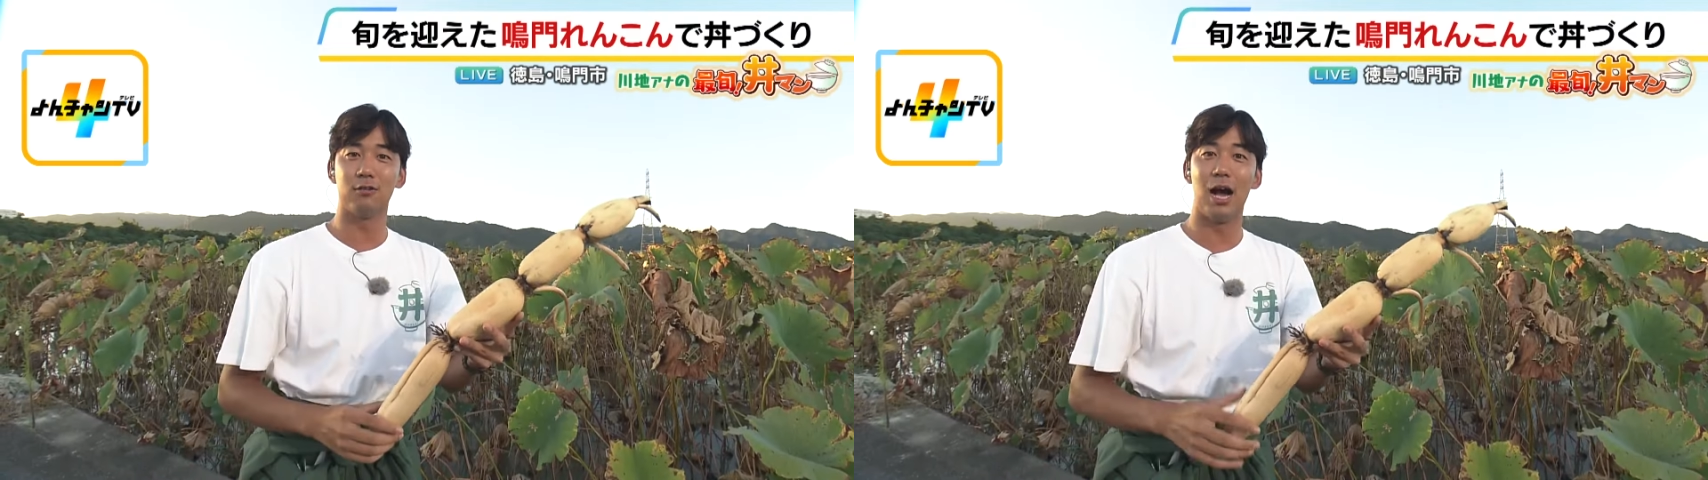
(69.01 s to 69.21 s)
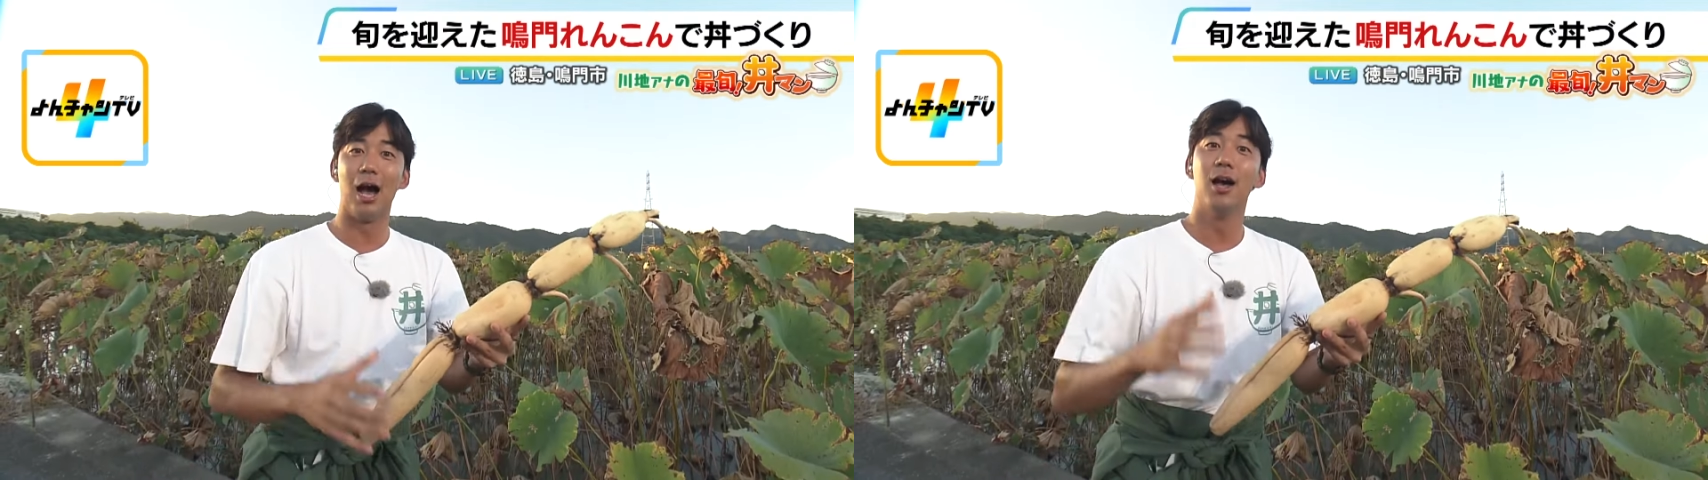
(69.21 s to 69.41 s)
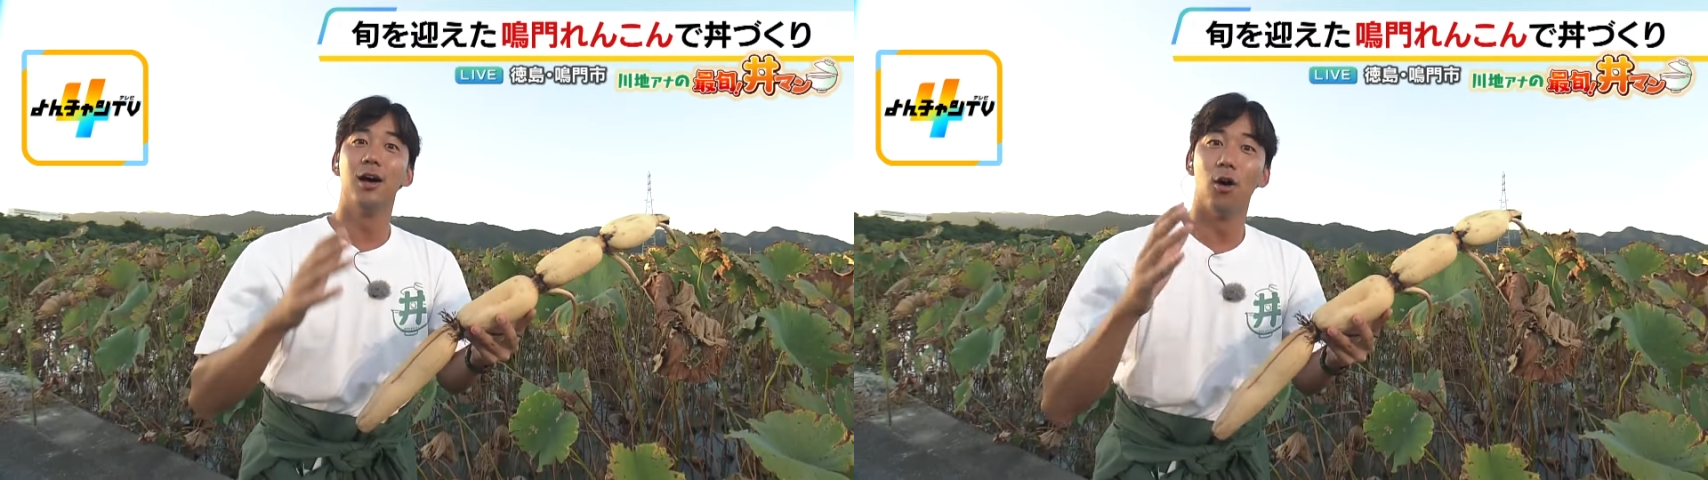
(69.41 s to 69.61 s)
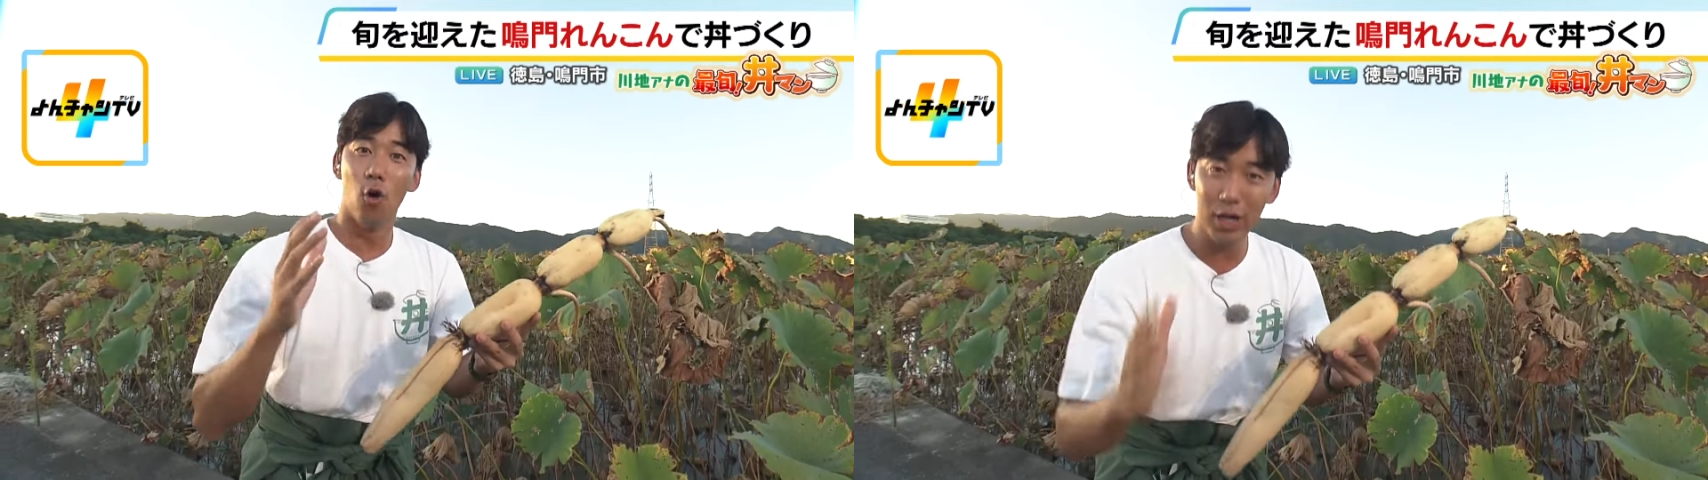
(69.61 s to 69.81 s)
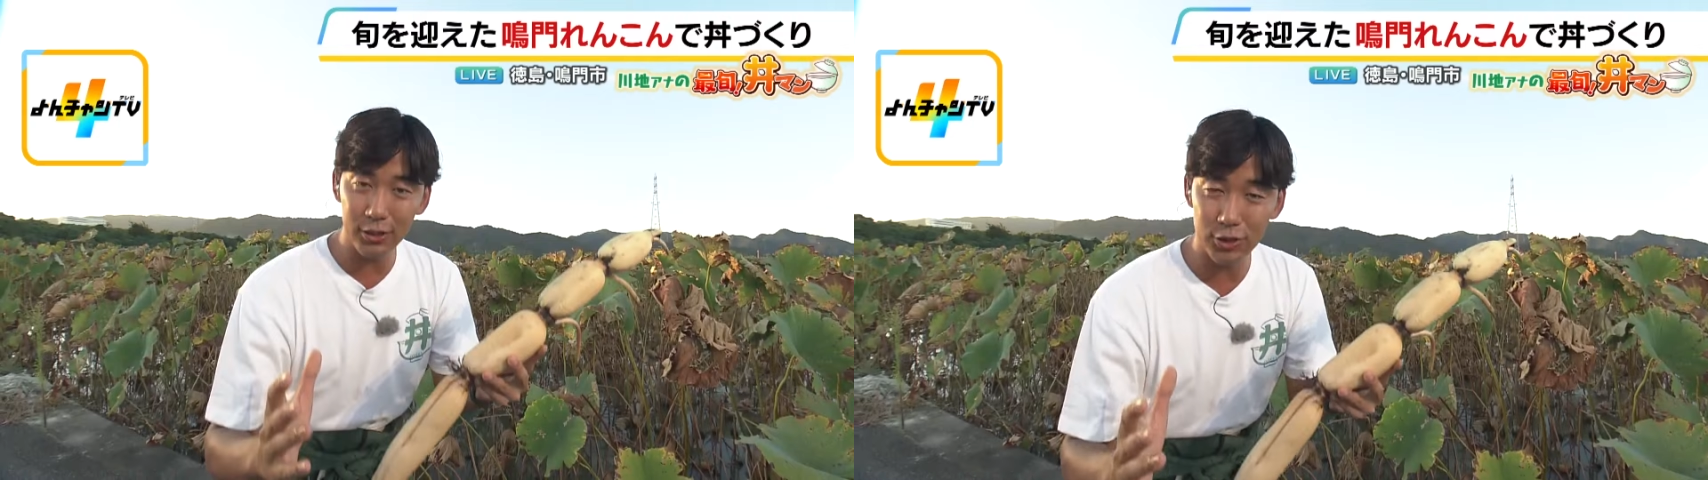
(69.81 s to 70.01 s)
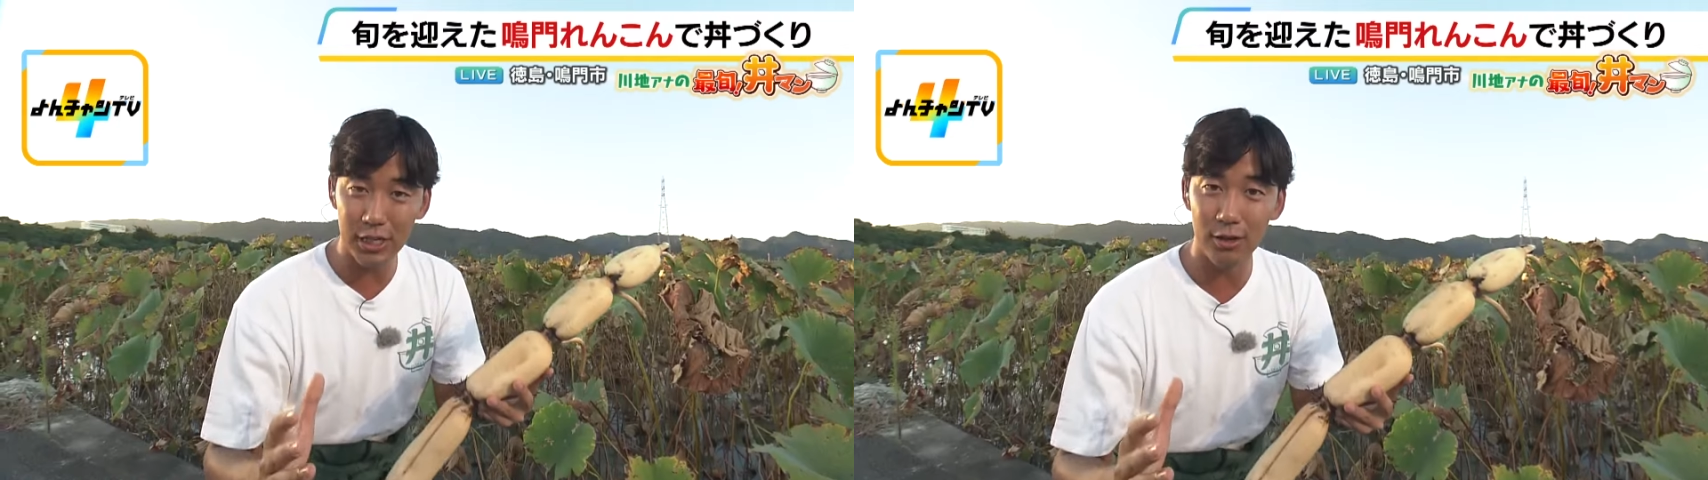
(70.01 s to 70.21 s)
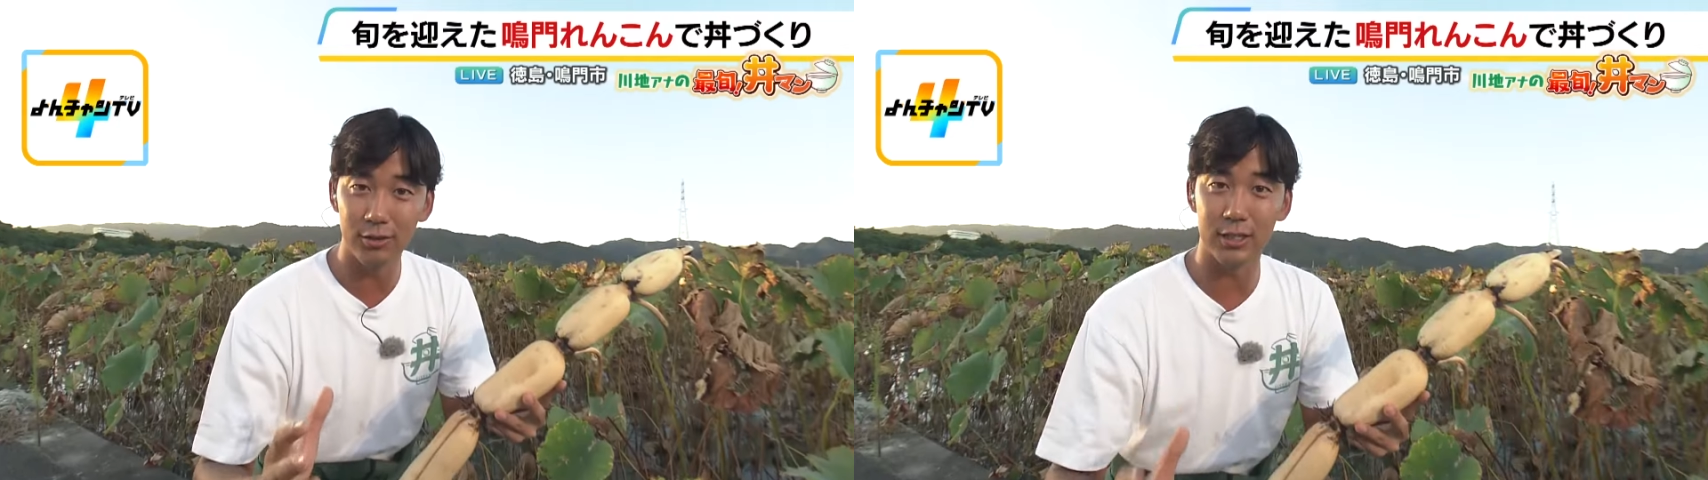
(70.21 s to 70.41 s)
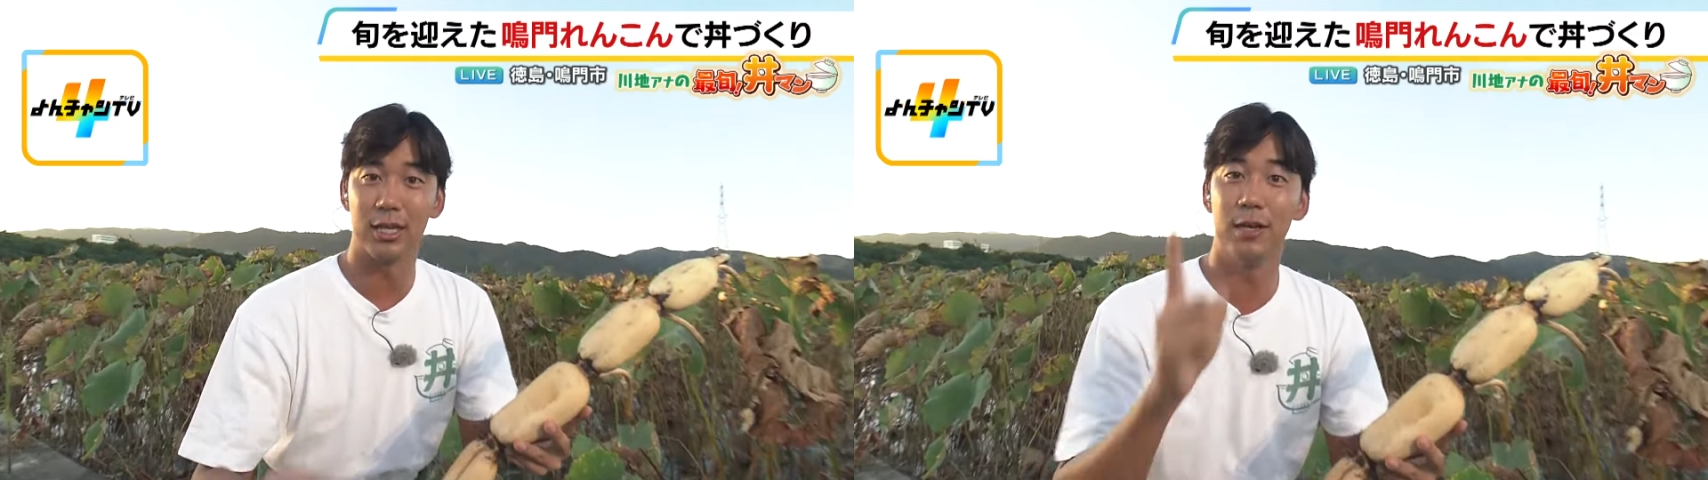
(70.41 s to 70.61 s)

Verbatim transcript: は他と違うんです。